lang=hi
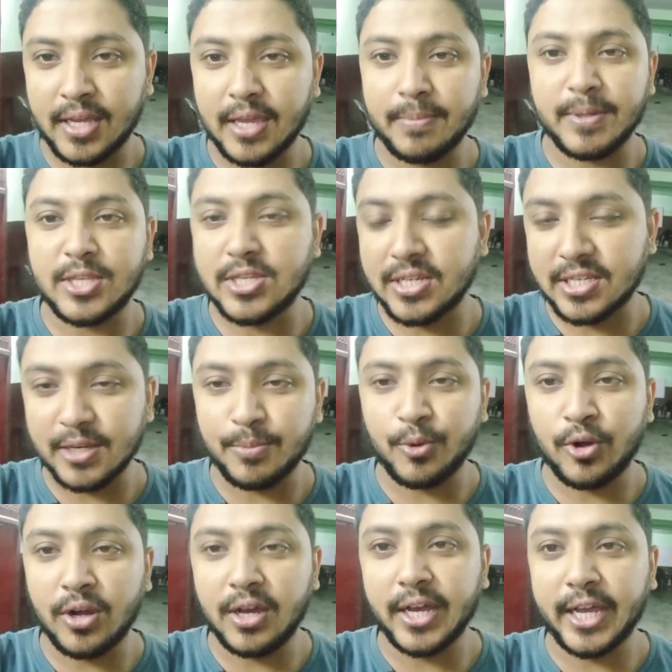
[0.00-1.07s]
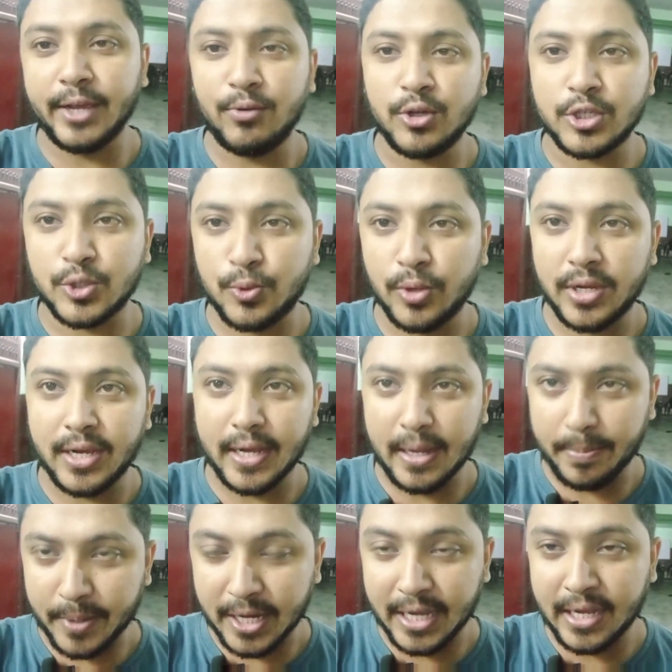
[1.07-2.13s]
कि बच्चे से बोलना कि वो स्कूल
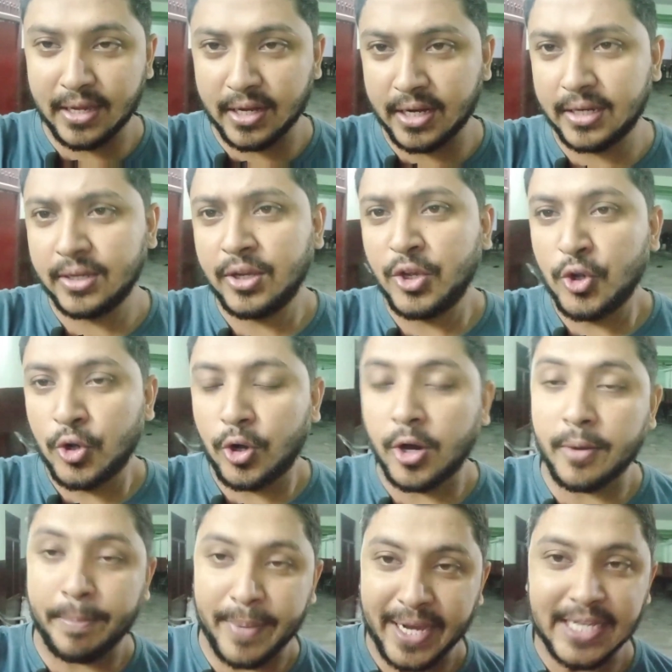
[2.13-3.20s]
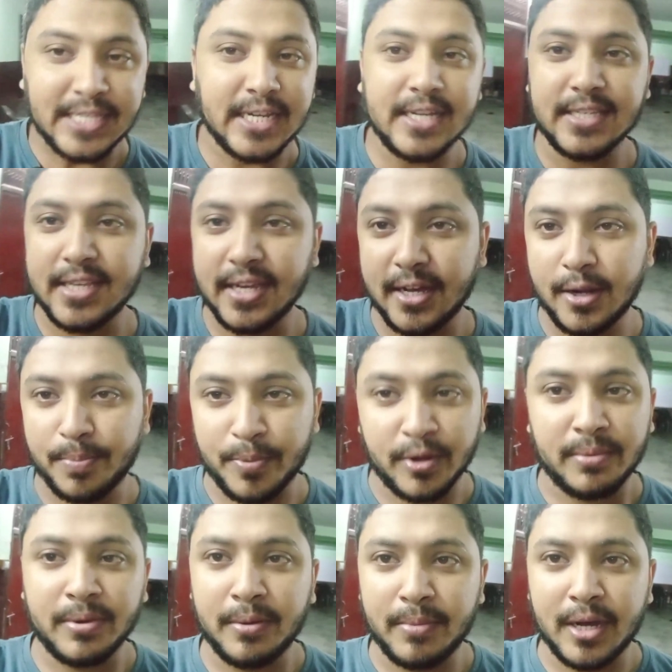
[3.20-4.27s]
जाके पढ़ाई करें और बाई चांस अगर
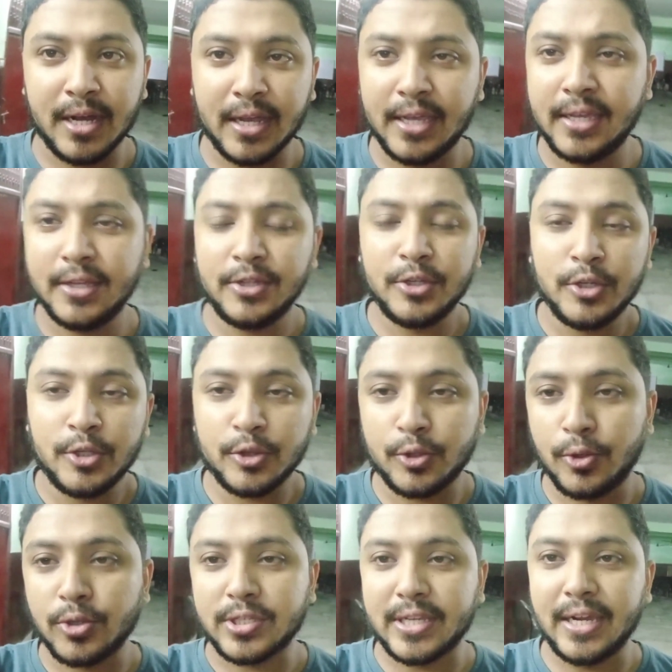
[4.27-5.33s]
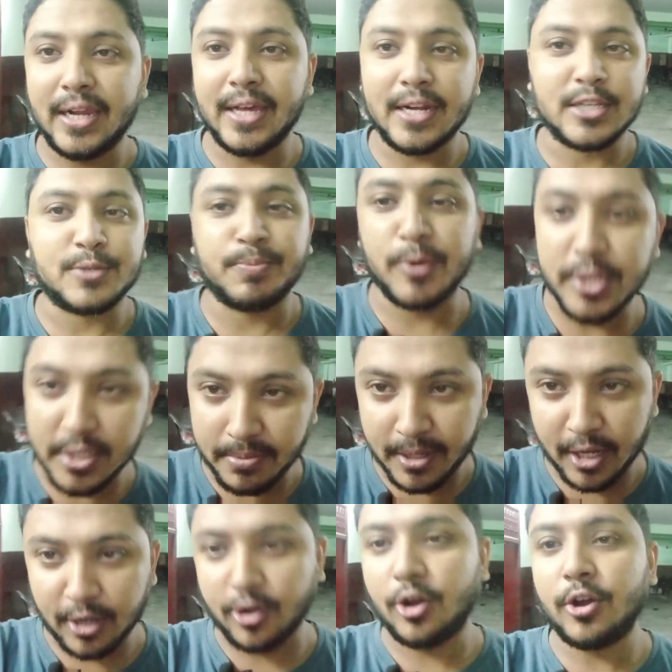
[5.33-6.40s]
प्रॉब्लम आ गई तो उसके लिए
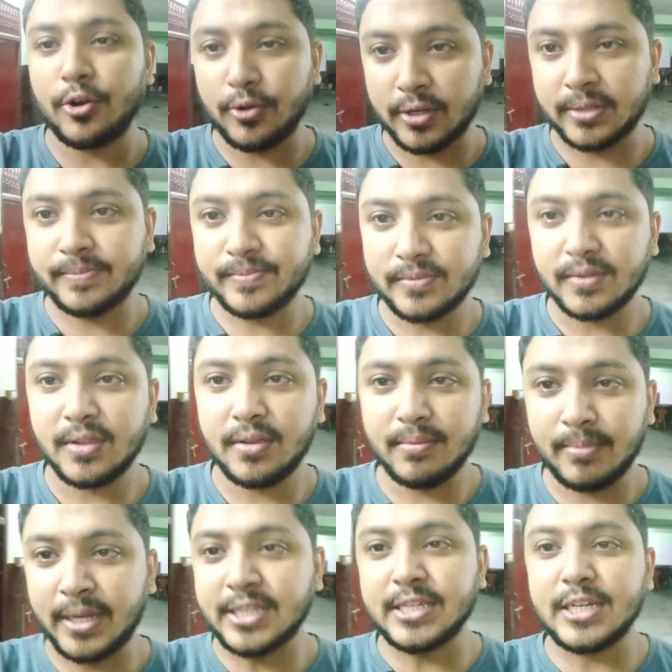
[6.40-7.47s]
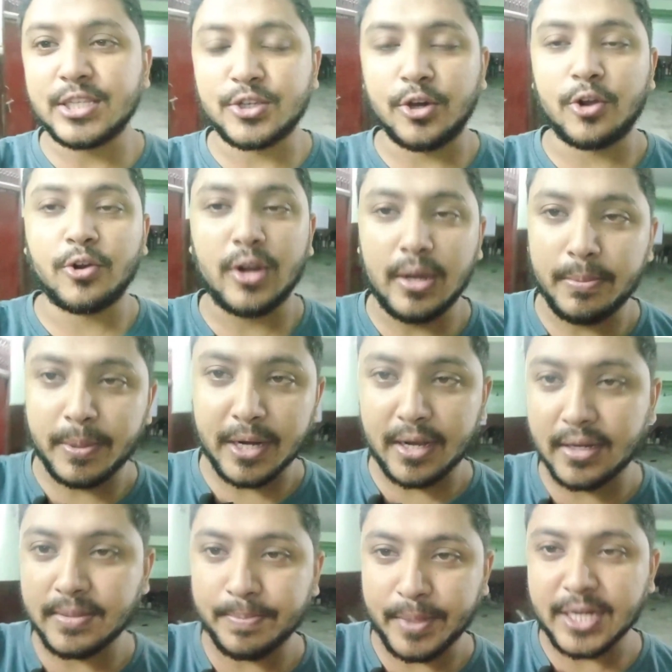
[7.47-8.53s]
रिस्पॉन्सिबल कौन होगा बाई चांस कोरोना
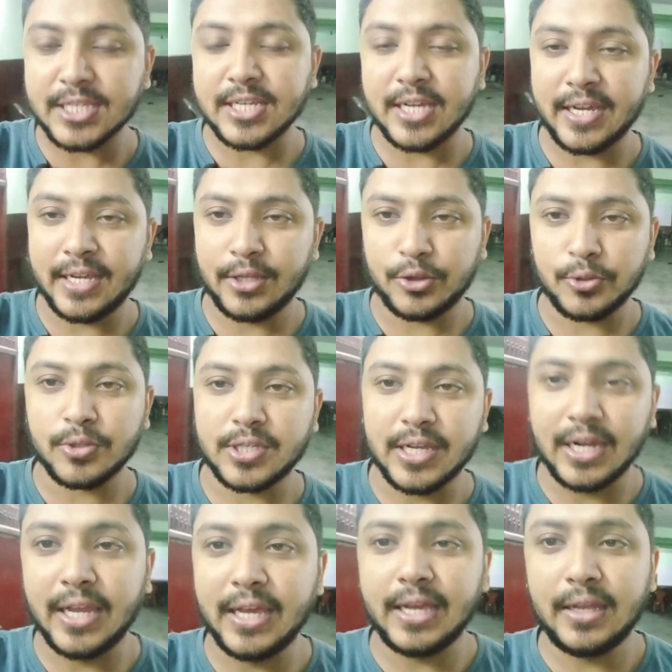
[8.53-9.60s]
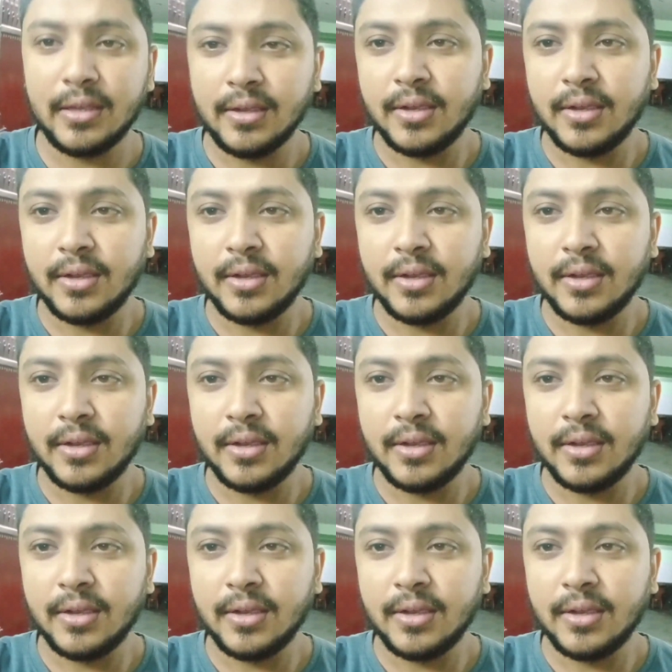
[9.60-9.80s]
बढ़ बढ़ जाए तो उसके लिए